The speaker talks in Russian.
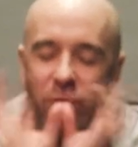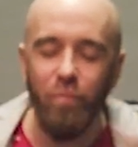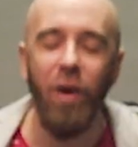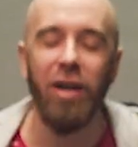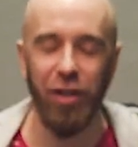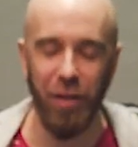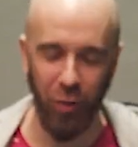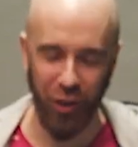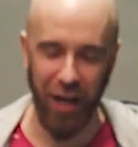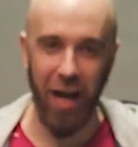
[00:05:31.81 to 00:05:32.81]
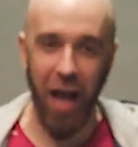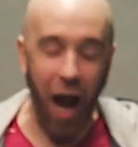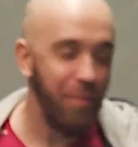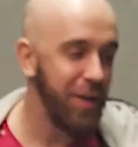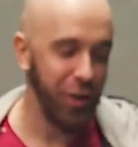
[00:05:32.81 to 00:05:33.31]
пальчики просто
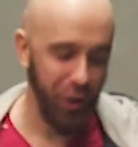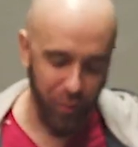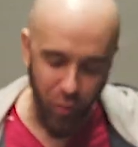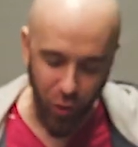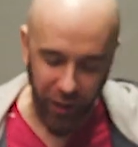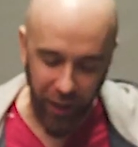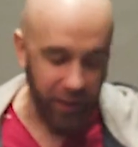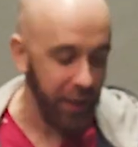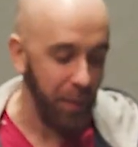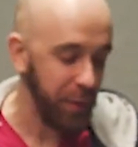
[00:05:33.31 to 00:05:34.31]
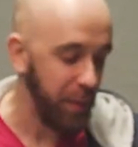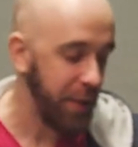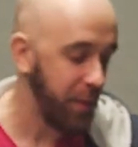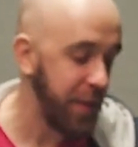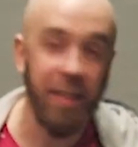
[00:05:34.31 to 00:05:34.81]
оближешь. Боже, когда я
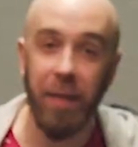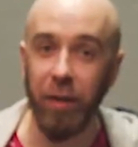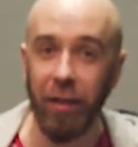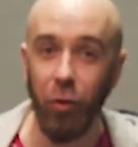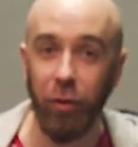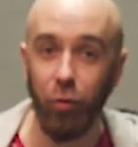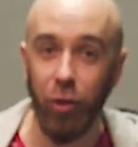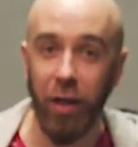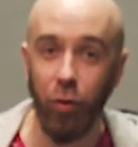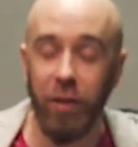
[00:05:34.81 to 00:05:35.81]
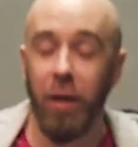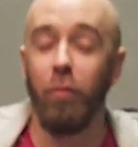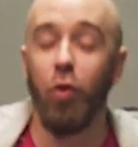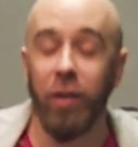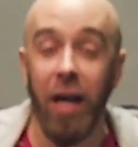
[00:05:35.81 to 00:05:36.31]
посмотрел рецепт, как ее нужно готовить, я
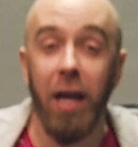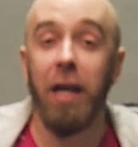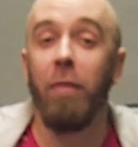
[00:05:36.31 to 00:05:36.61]
просто...